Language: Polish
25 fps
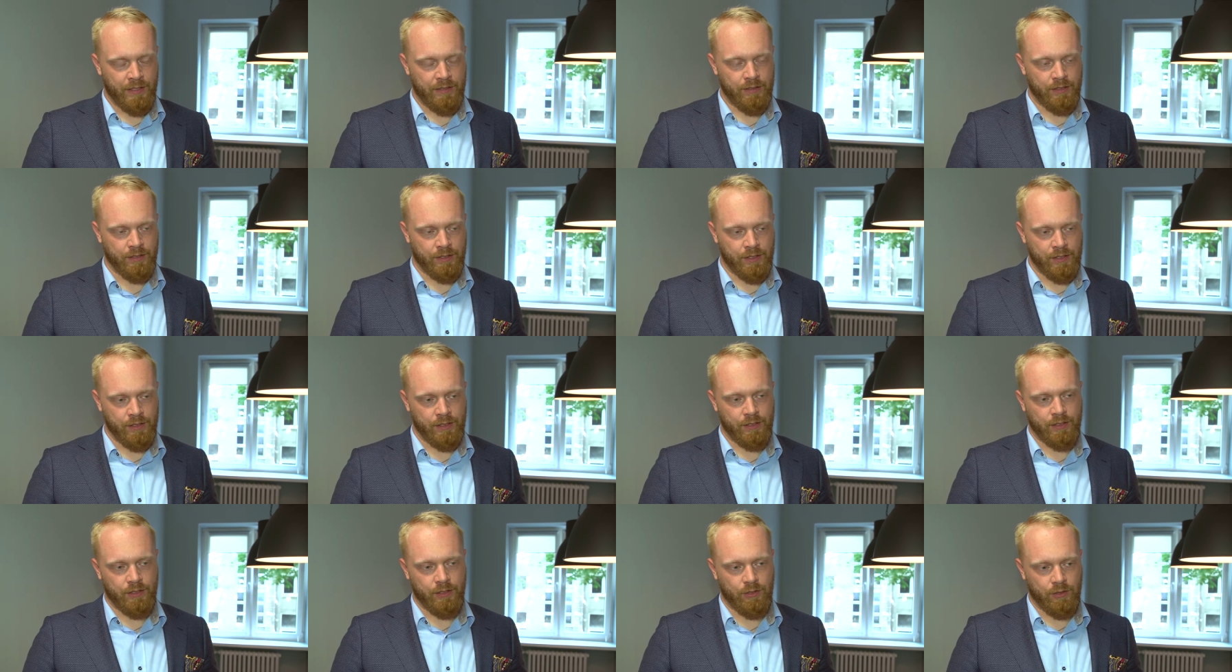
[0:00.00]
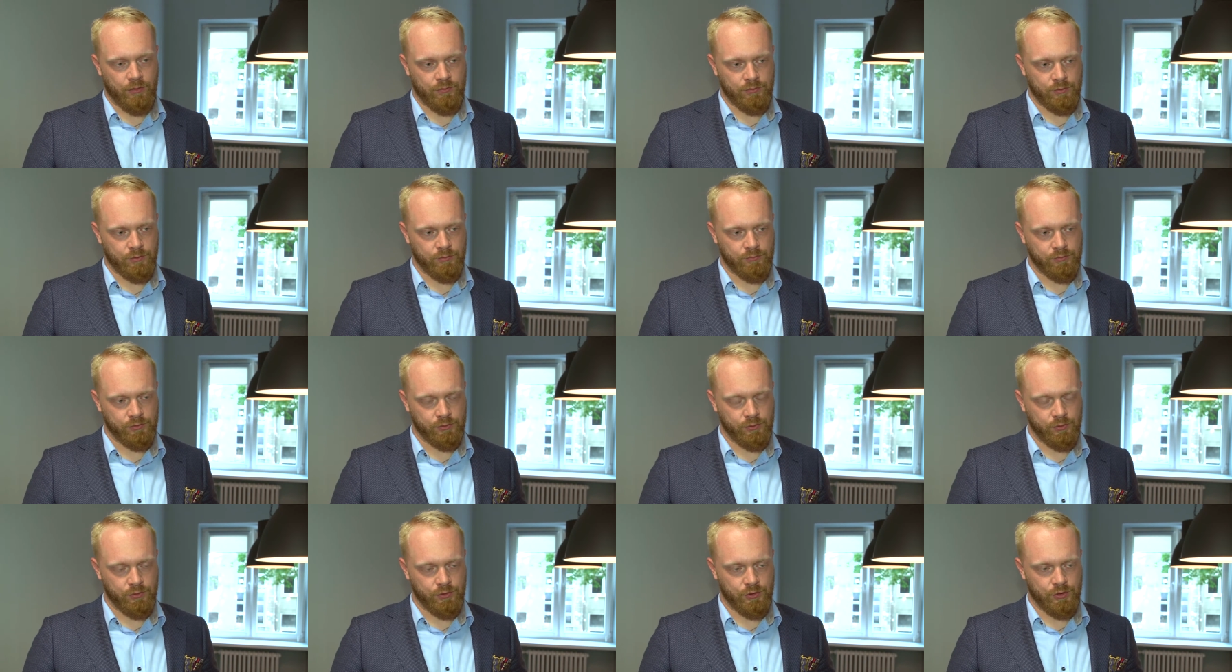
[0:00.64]
jak i na kierowców,
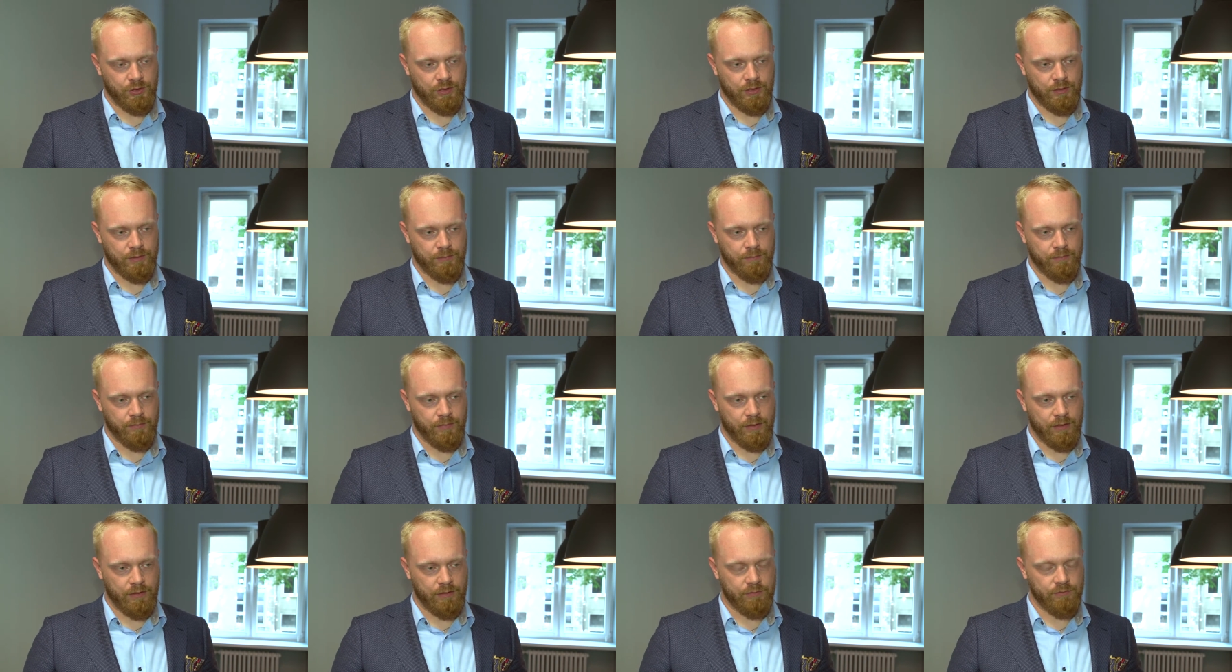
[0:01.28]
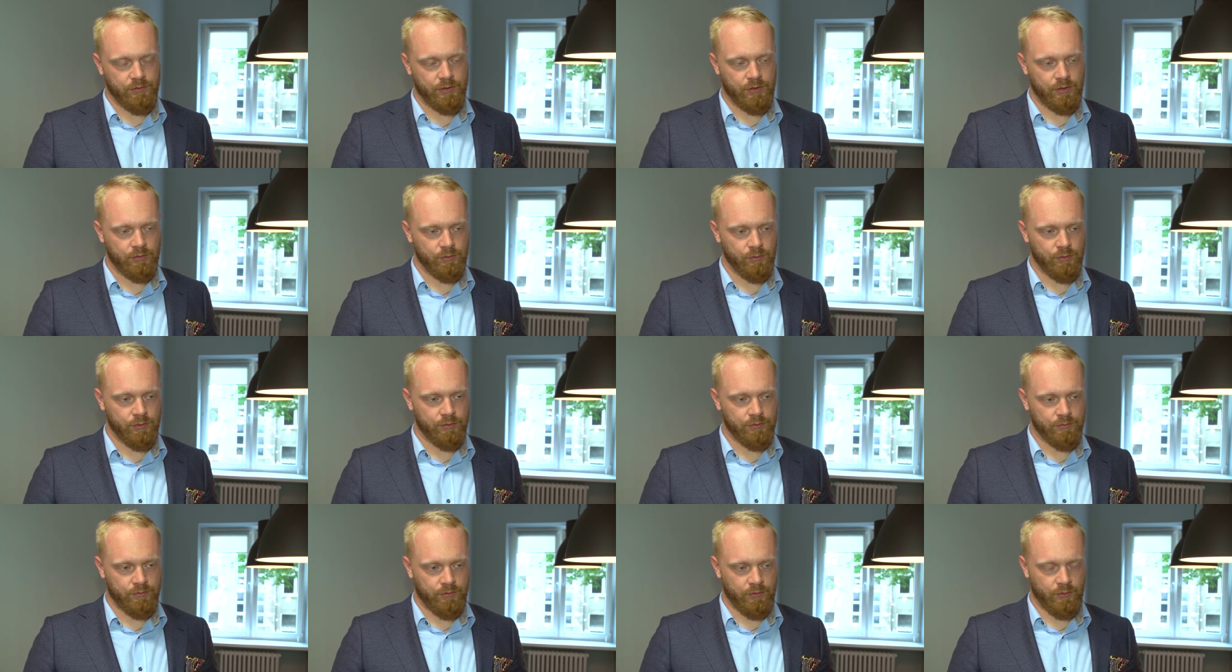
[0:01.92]
którzy e,
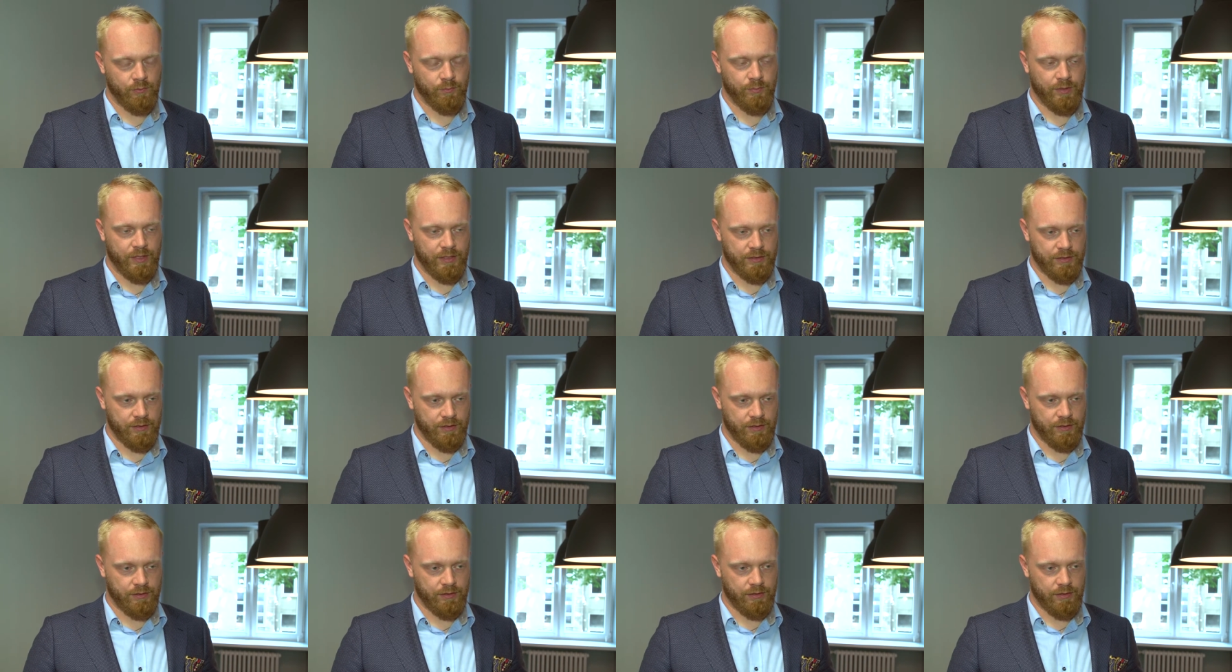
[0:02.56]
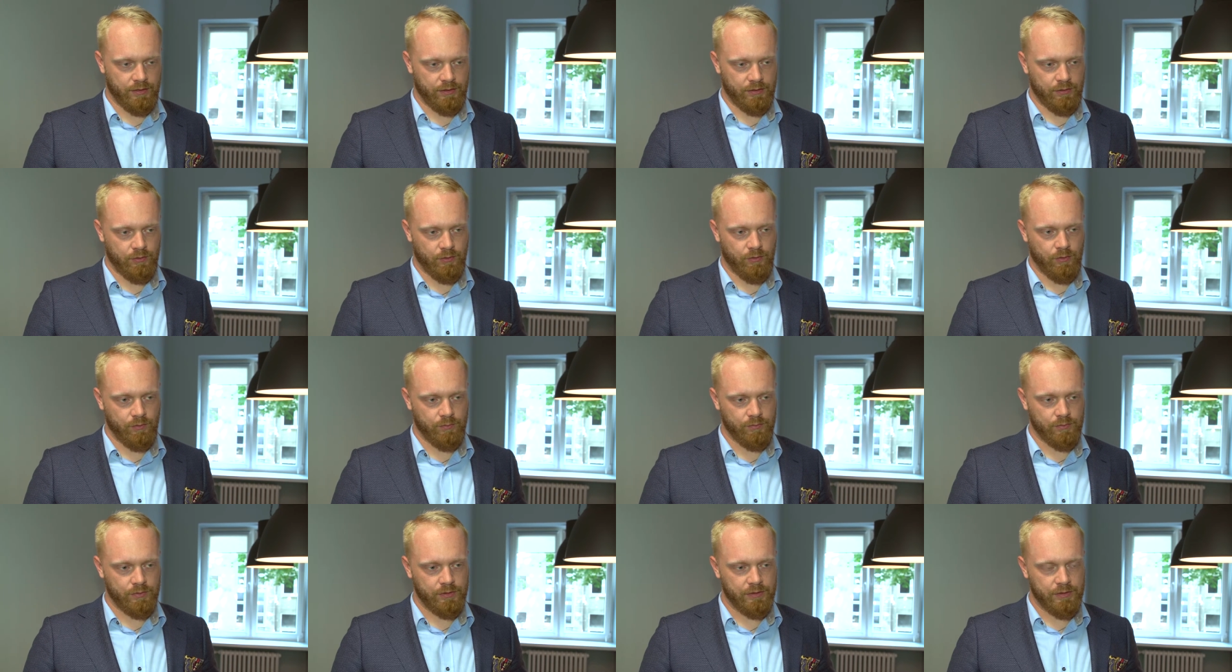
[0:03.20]
wykonują swoją pracę na
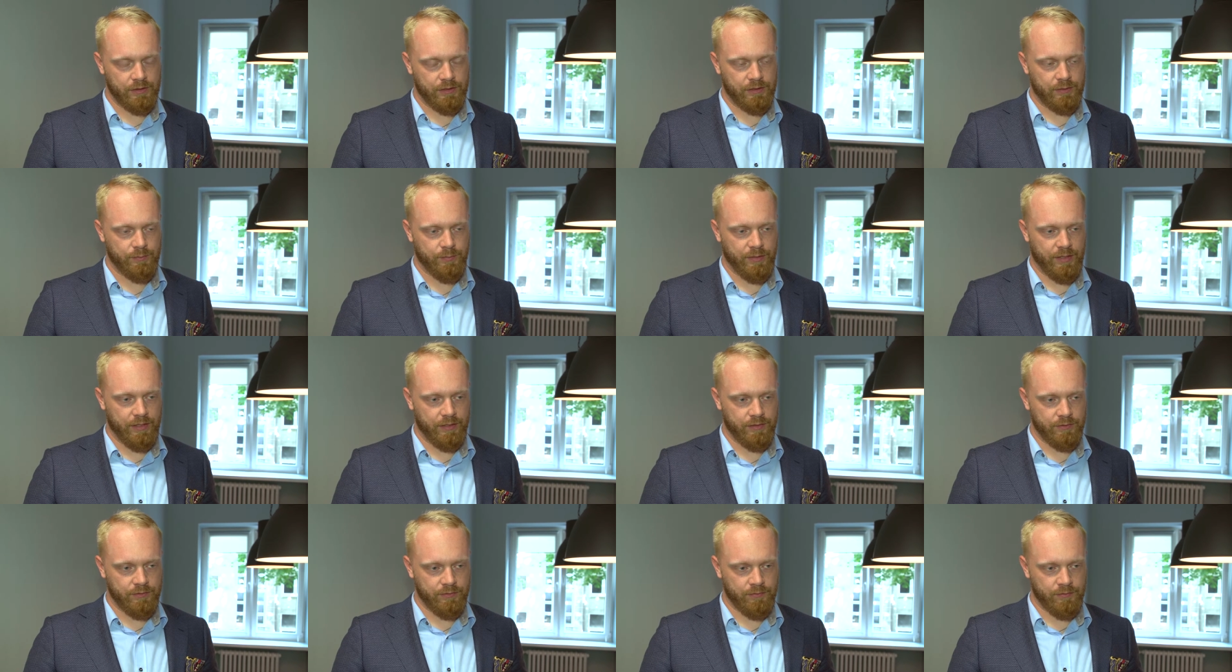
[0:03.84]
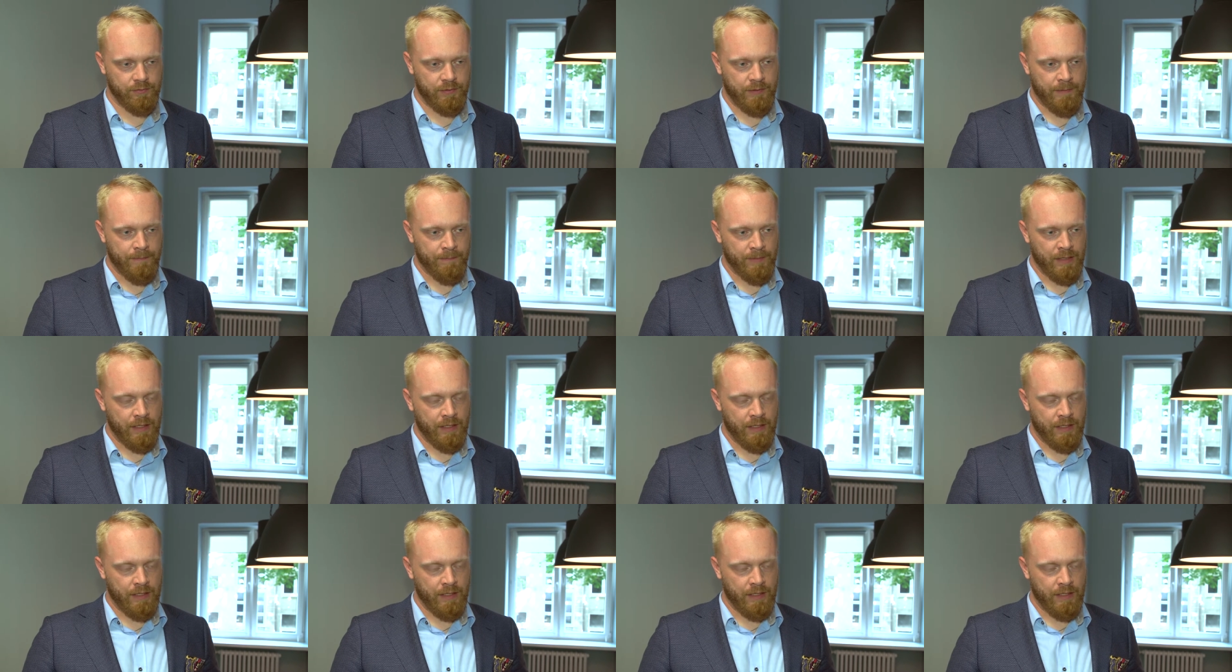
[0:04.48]
terytorium tych państw.